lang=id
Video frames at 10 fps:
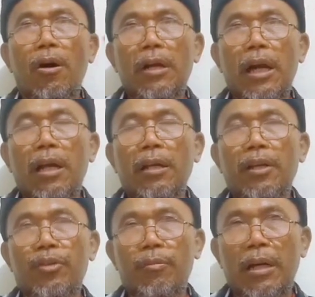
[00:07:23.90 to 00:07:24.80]
oleh
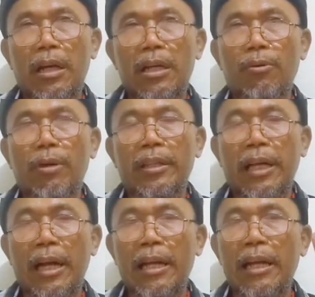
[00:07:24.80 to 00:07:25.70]
Allah Subhanahu wa
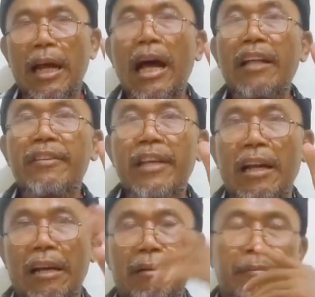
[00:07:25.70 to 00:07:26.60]
taala Azar